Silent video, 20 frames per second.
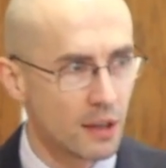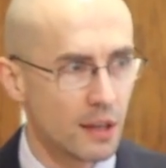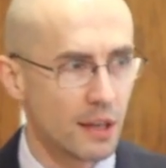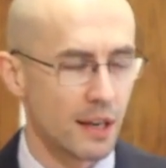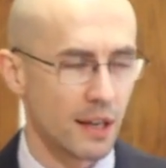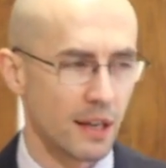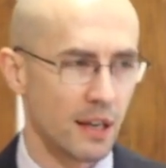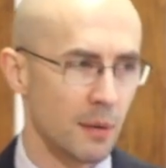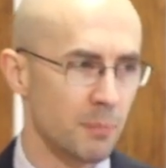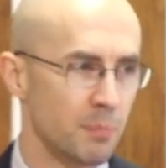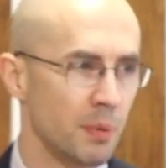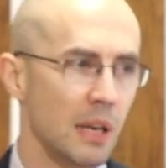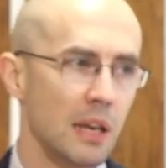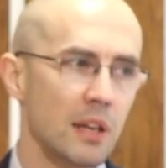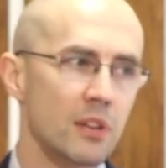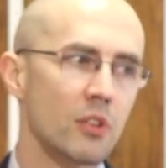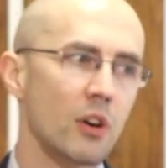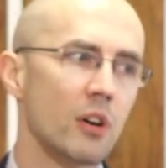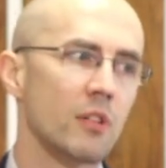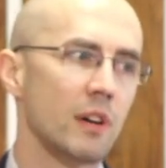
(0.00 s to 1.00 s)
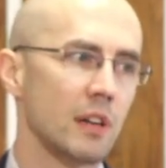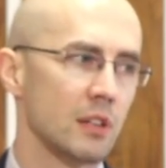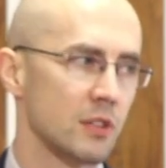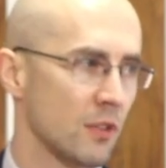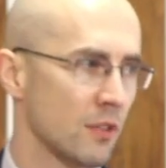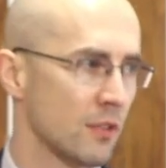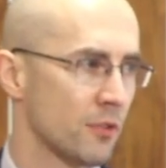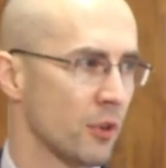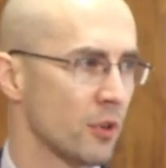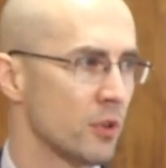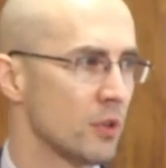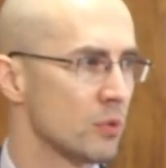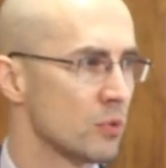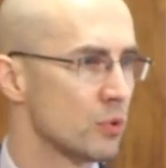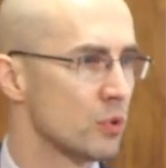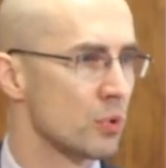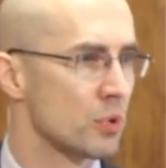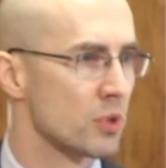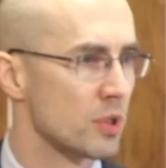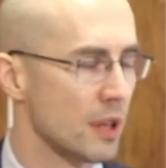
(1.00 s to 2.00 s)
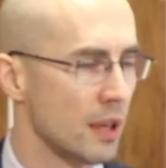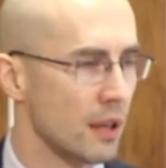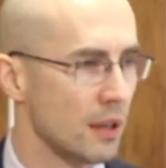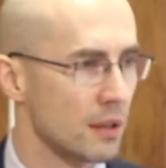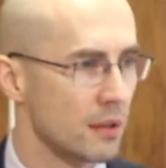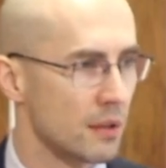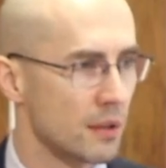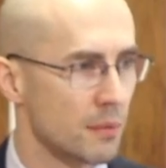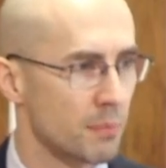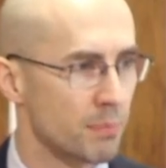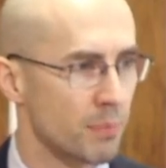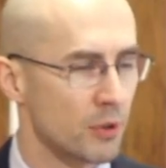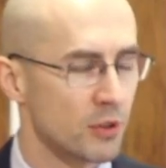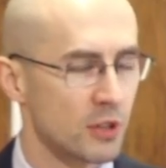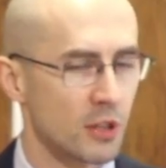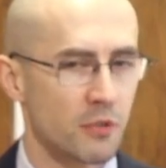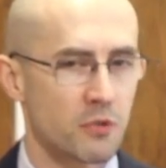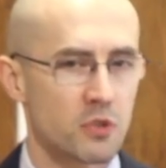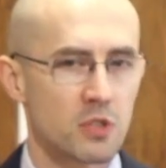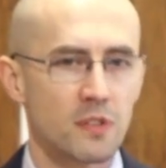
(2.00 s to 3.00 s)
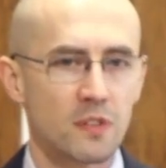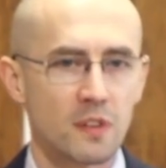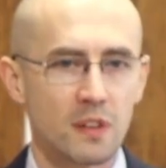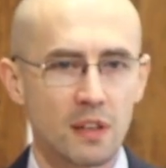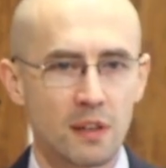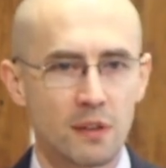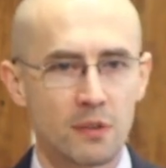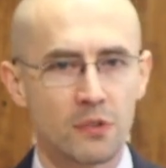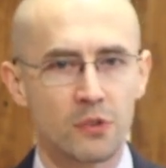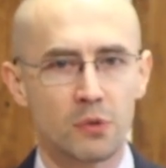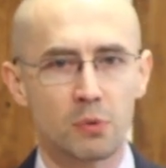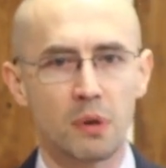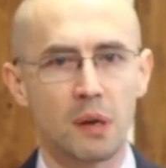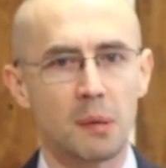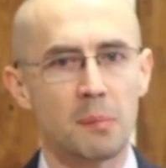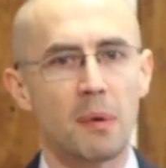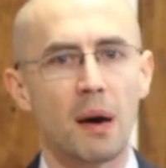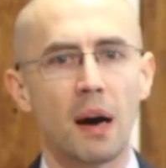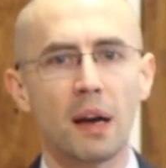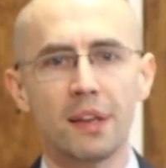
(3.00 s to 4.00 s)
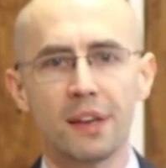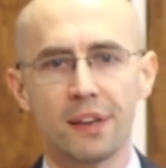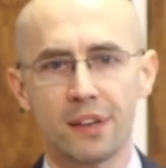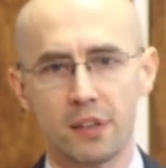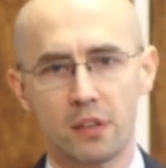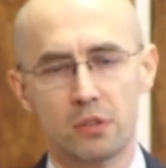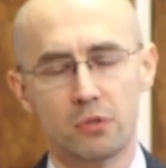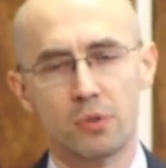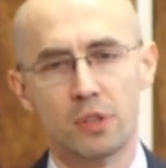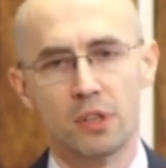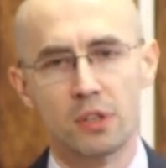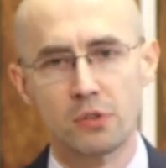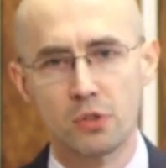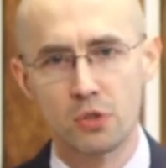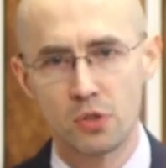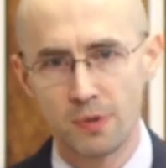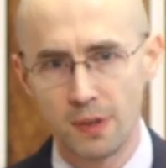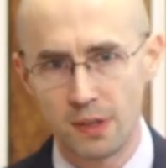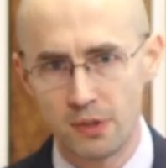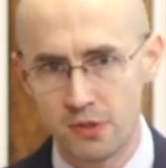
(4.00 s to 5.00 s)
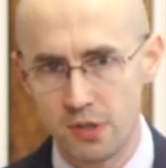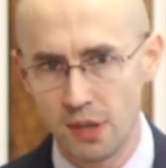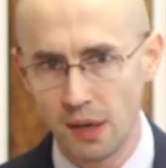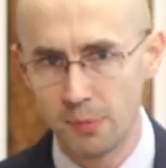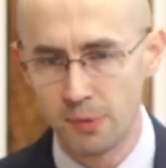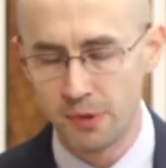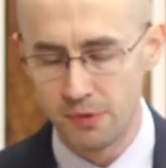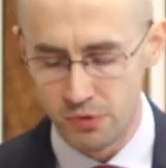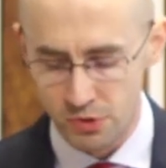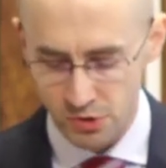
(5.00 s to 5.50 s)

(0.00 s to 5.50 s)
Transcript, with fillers: rehabilitować swoją duszę po tych wszystkich złamaniach, których doświadczamy w